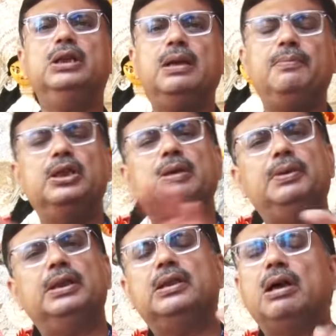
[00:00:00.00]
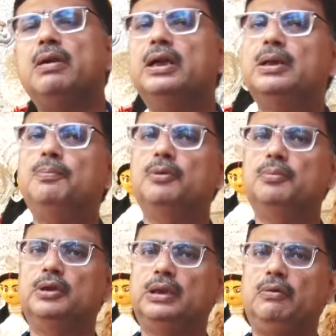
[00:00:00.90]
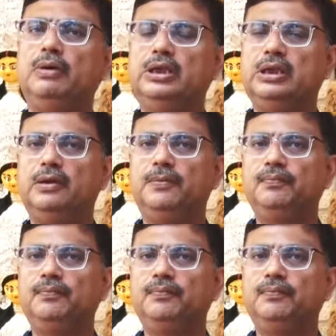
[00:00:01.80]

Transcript: ছেড়ে বিজেপিতে যাওয়ার একটা প্রবণতা হয়েছিল